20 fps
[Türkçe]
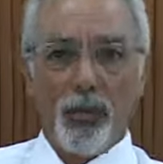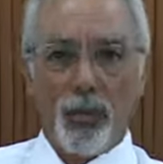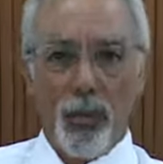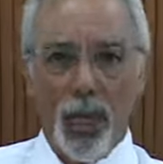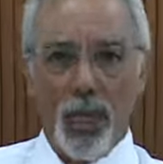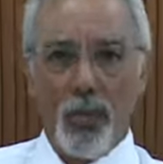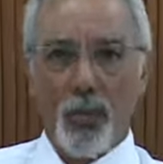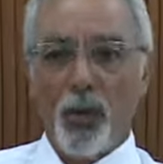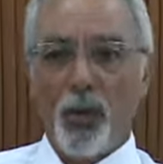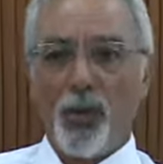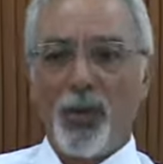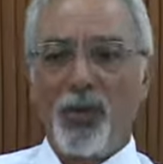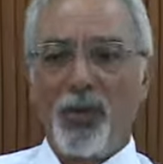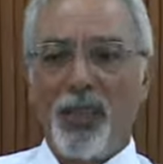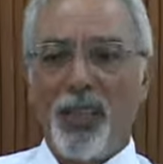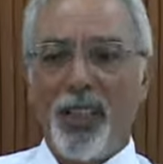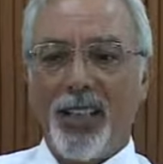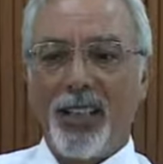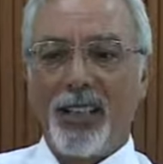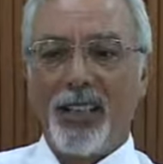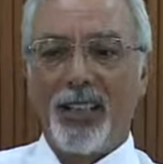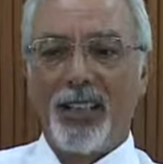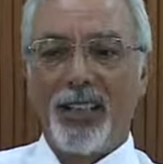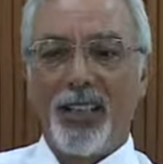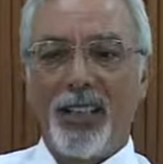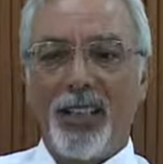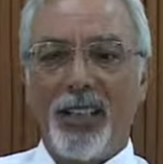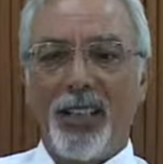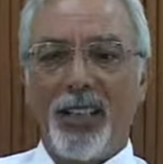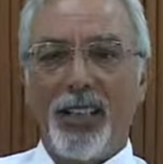başvursunlar.
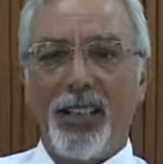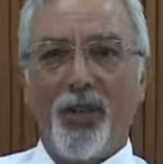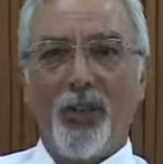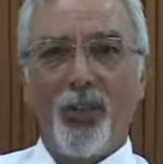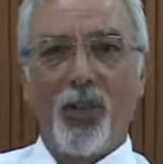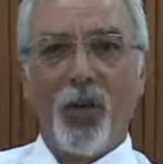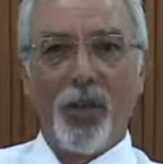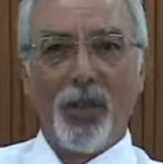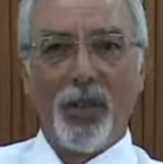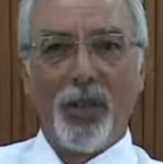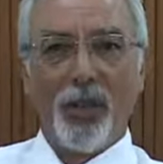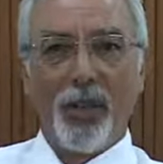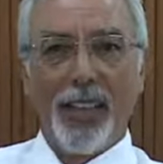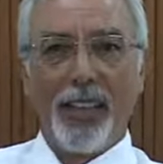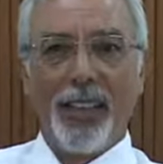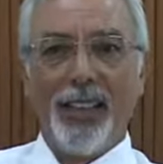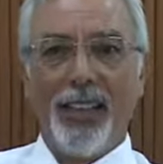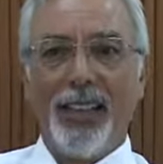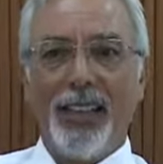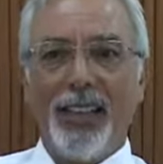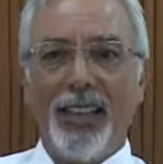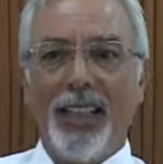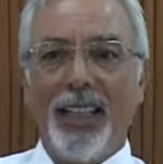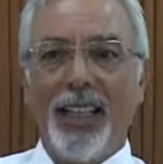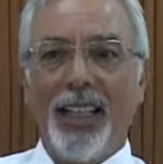Problemlerini